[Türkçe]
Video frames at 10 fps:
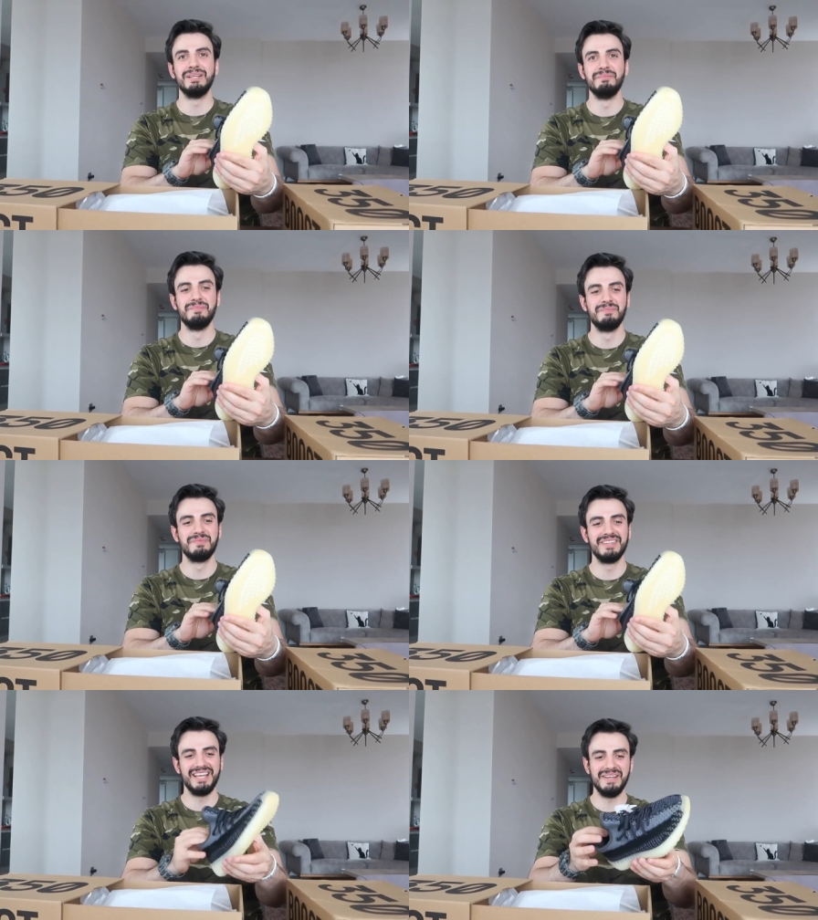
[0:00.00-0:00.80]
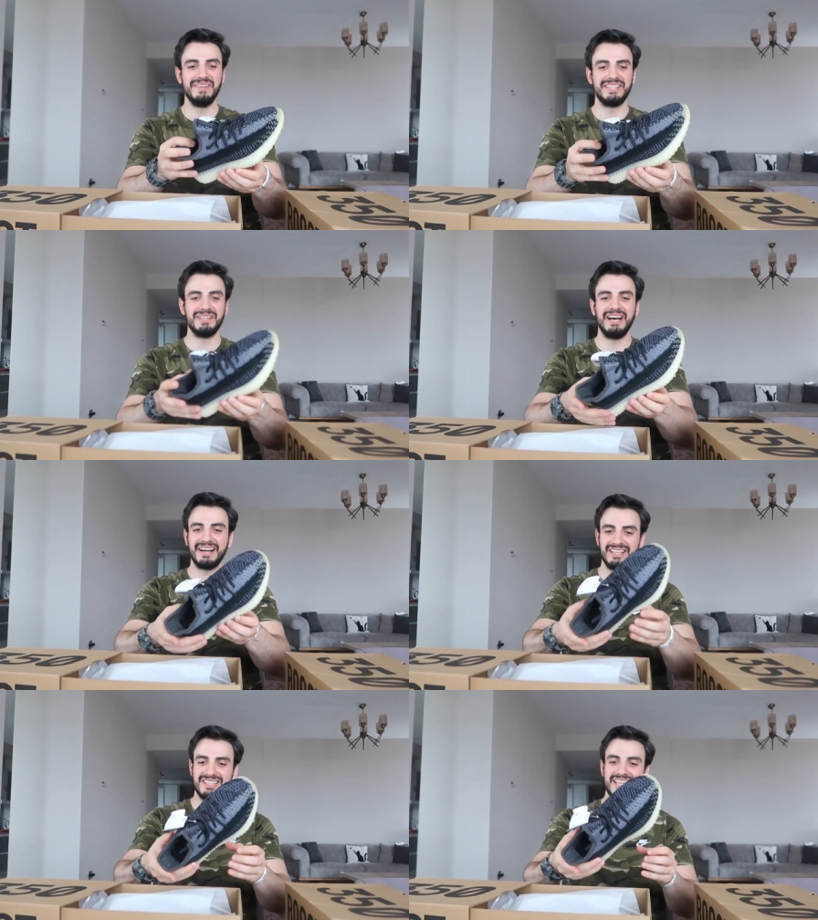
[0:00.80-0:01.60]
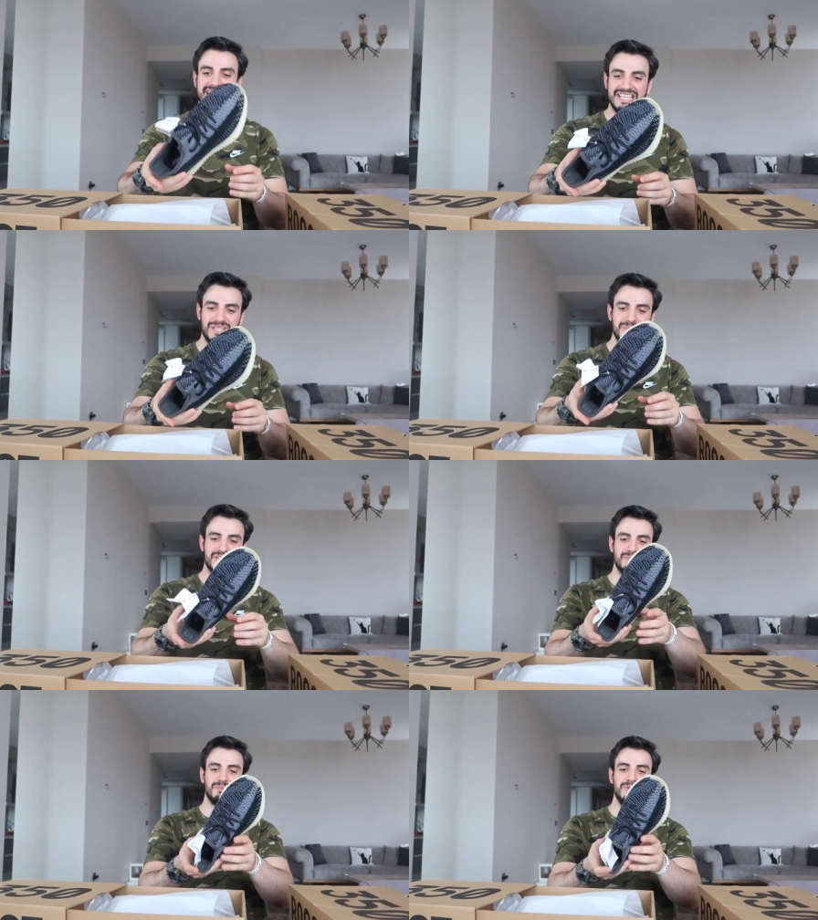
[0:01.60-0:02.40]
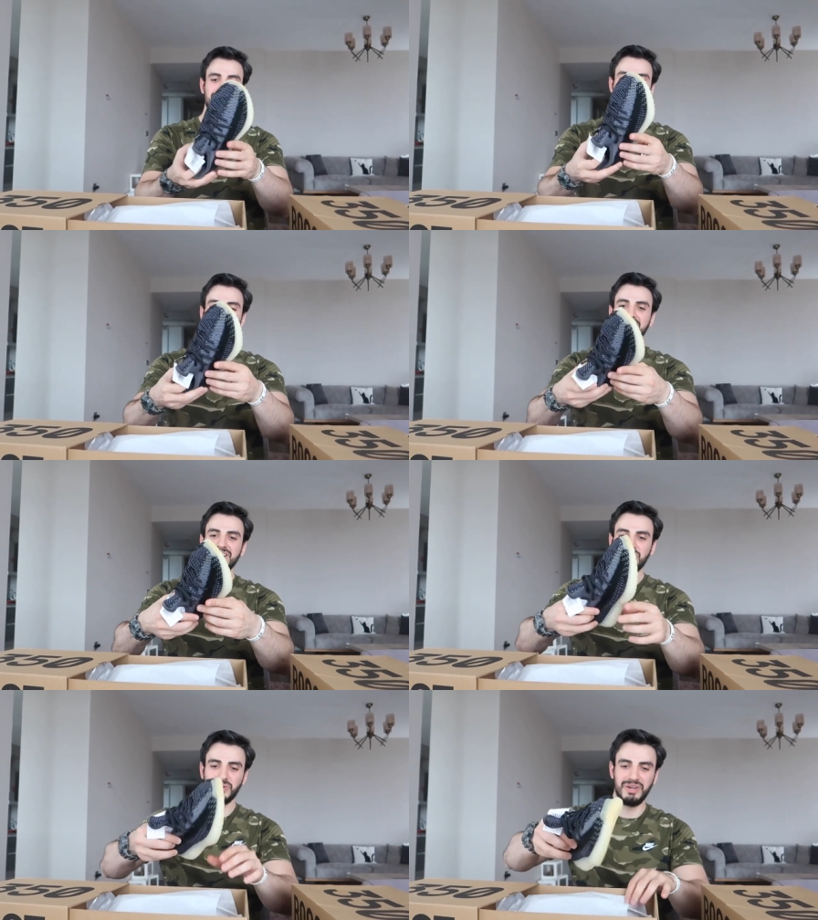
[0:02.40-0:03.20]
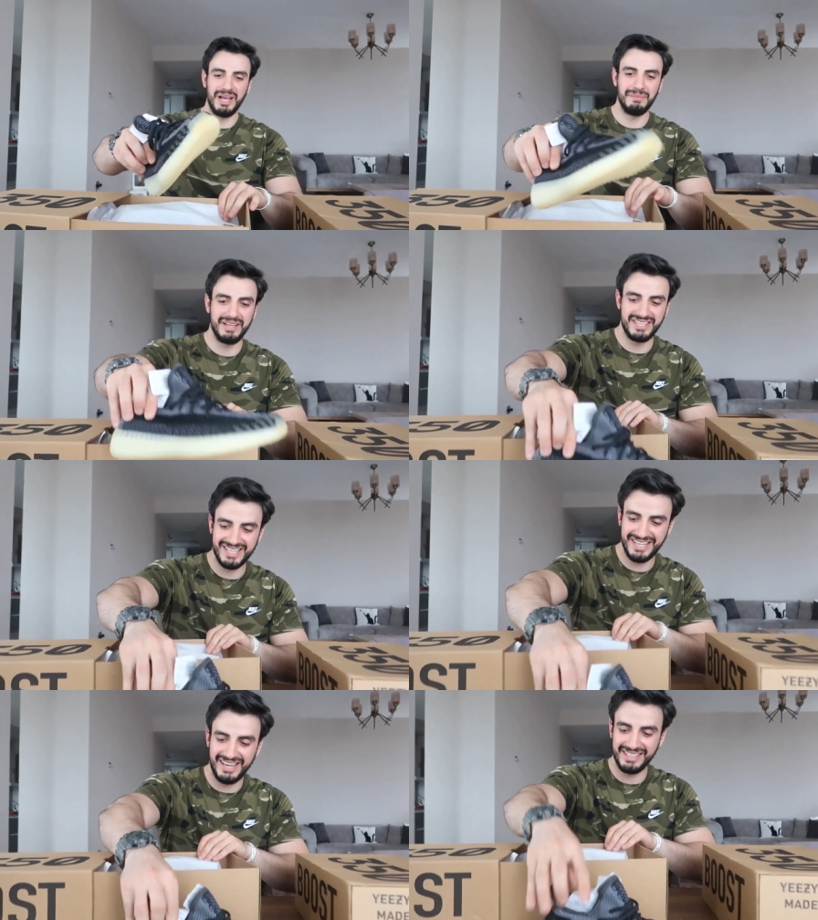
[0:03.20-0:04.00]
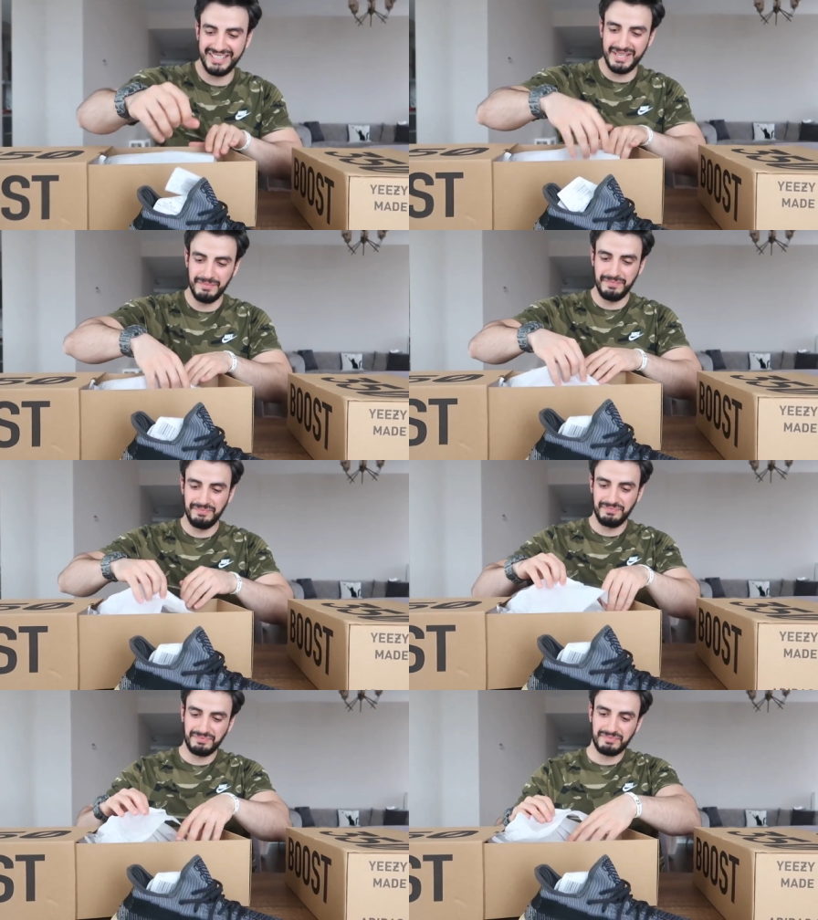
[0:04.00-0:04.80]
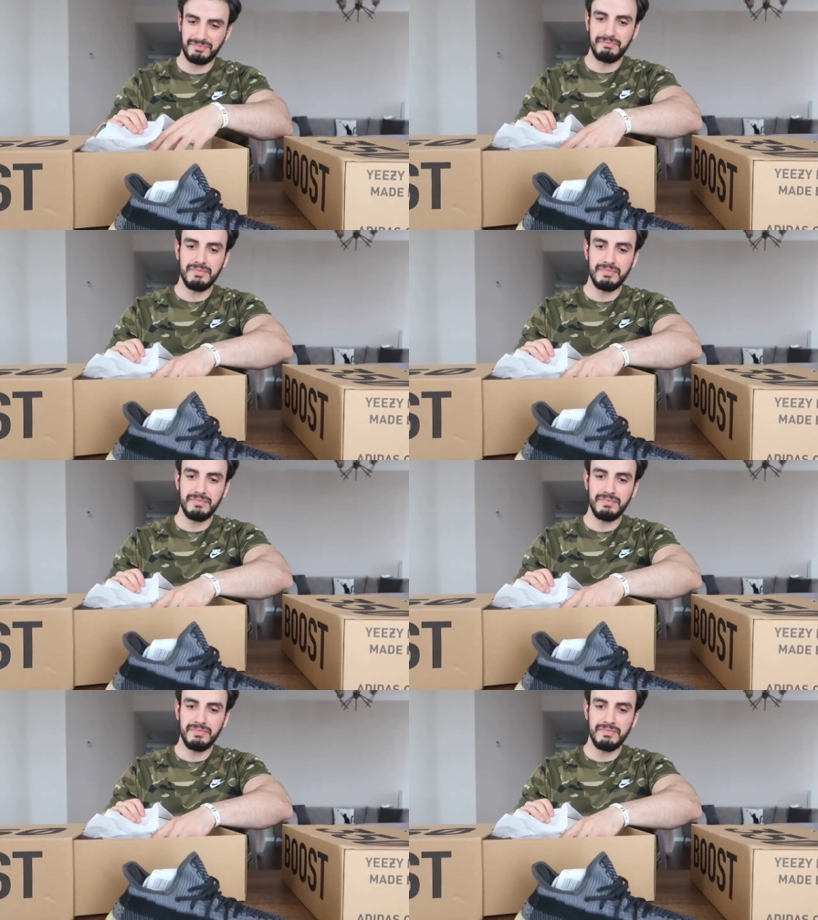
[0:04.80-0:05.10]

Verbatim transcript: Çok tatlıymış. Evet. Arkadaşlar eşim için bu. Şöyle hemen çıkartayım. 36 değil mi?